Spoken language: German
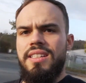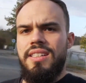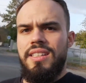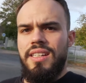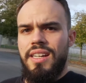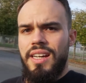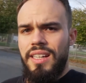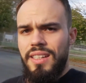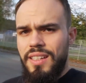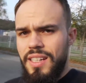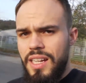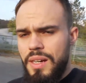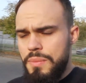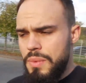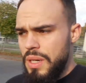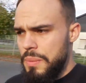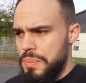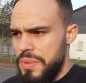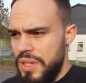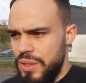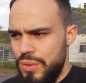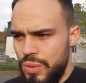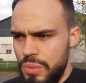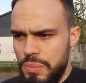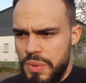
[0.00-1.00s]

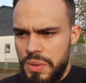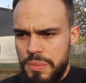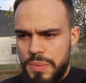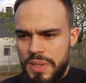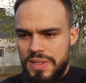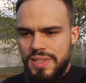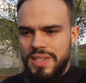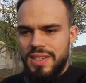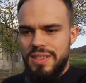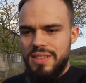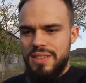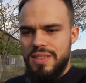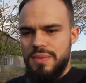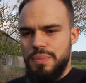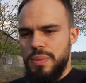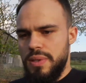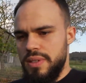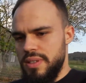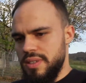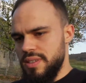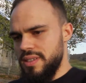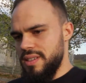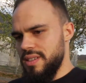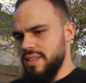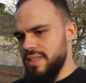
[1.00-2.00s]
Radnabenabdeckung mit Mercedes
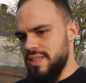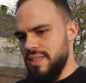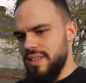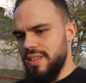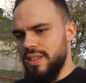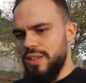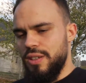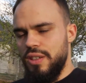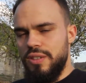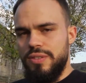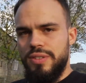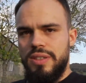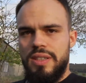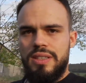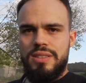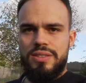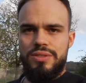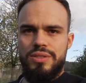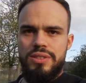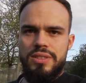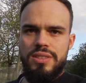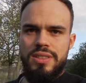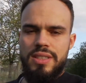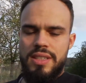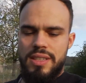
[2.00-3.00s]
äh, ist da drauf.
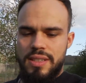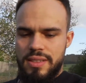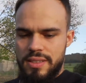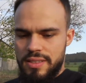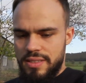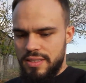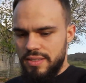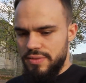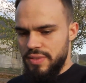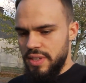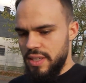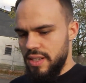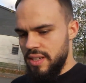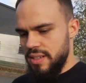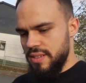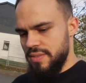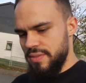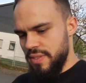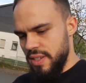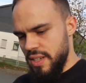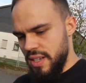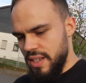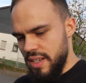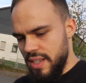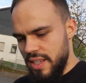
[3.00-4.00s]
Und äh, wenn, ja,
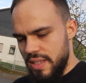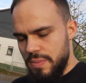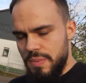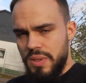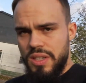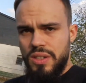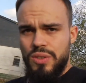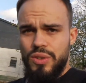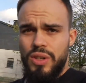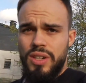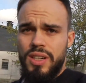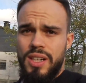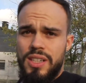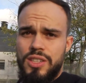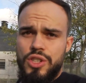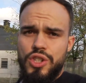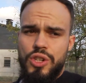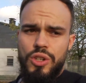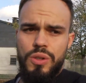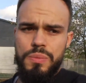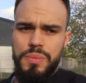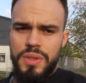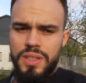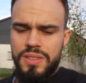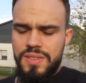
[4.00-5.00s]
wenn dann erstmal die neuen
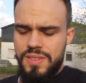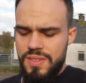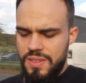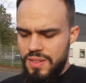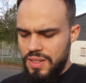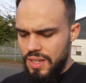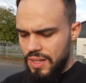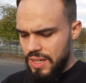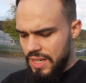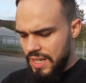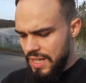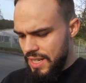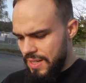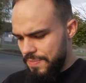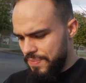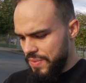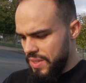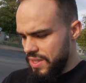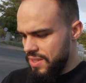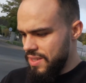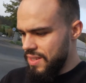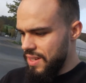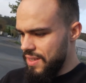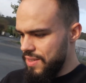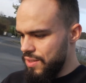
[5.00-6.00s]
Radschrauben drin sind,
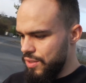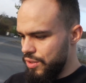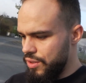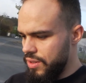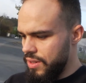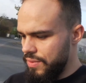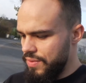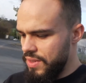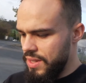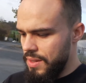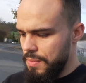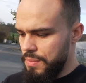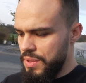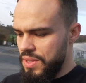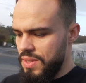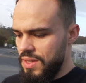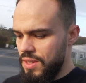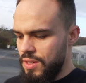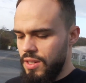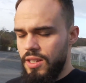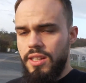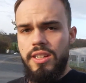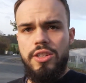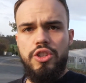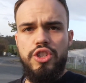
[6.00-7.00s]
dann sieht das auch wieder ein
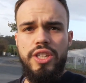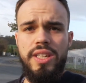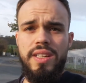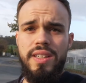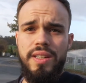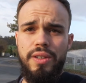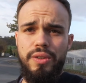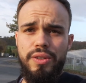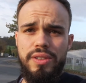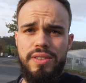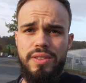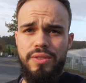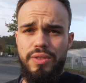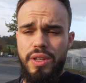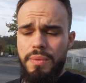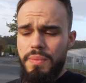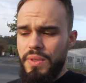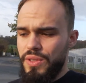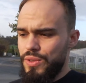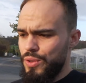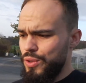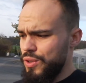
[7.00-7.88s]
bisschen schicker aus und nicht mal so